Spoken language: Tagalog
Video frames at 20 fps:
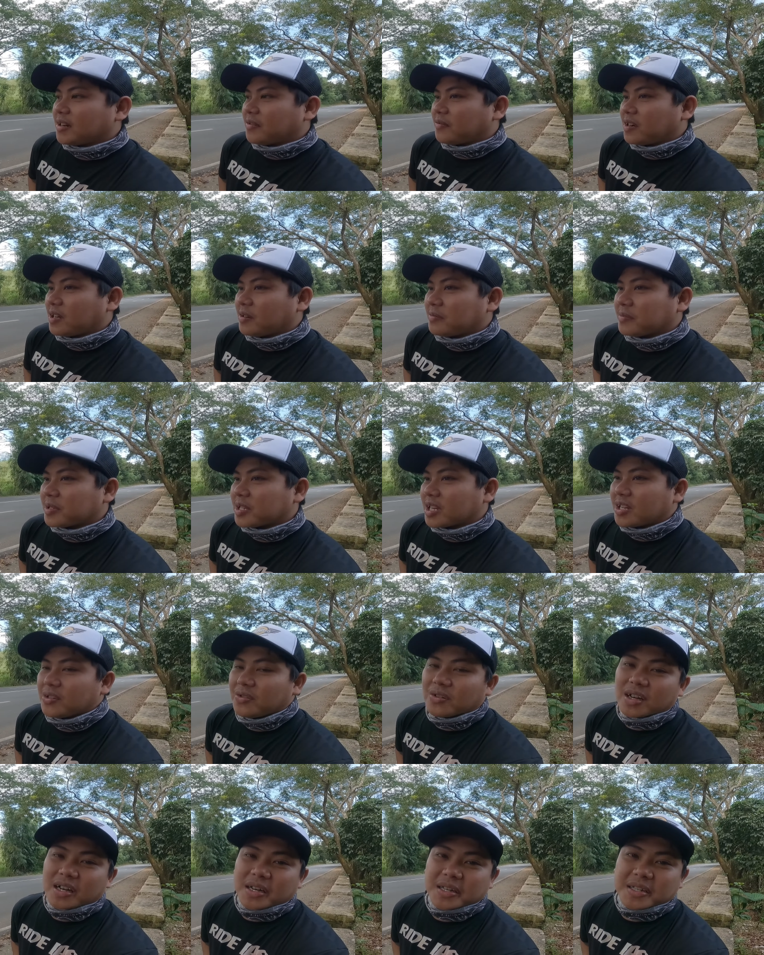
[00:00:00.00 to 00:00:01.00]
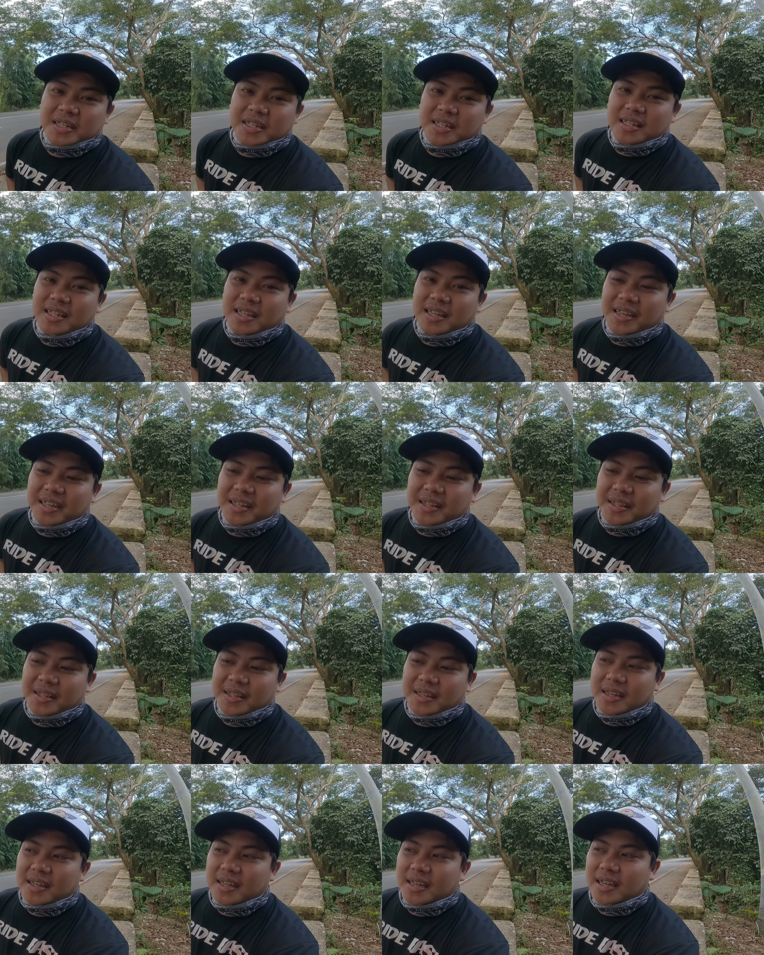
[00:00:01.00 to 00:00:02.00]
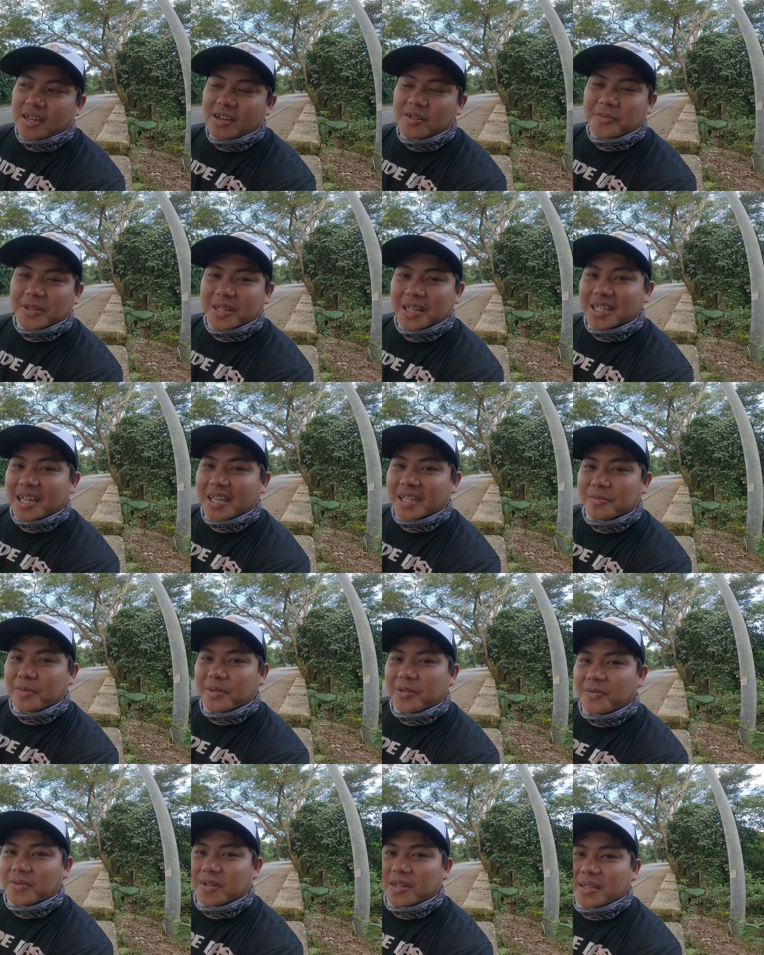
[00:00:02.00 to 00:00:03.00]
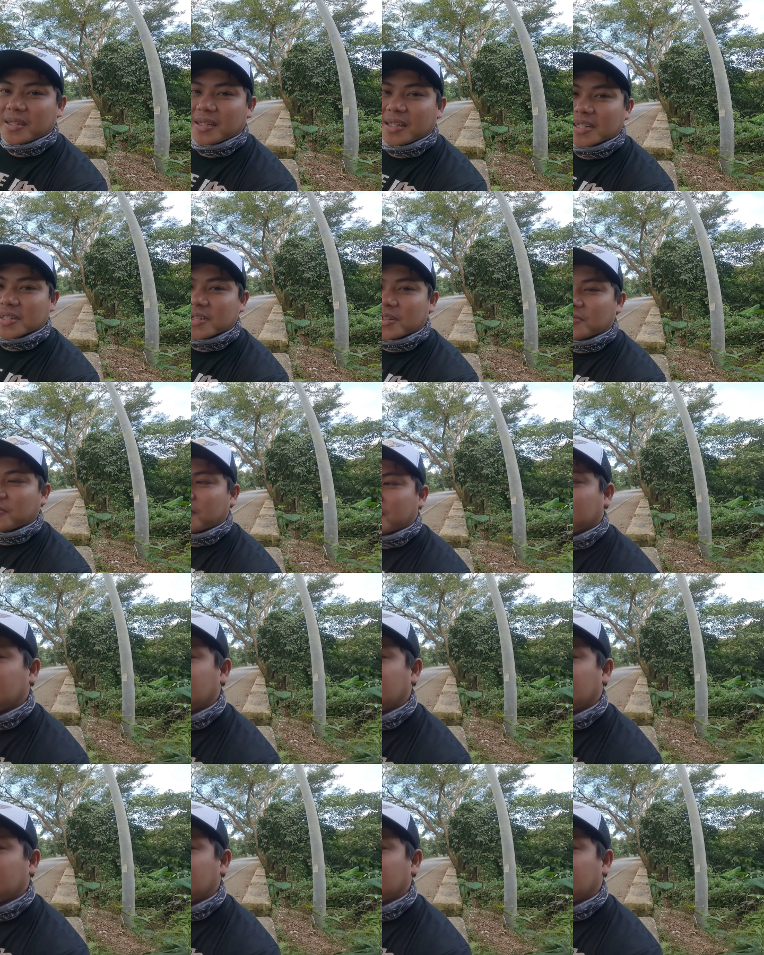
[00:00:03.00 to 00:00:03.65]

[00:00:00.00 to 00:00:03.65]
yan, wala masyadong hassle and uh, ayun punta tayo sa Manuan let's go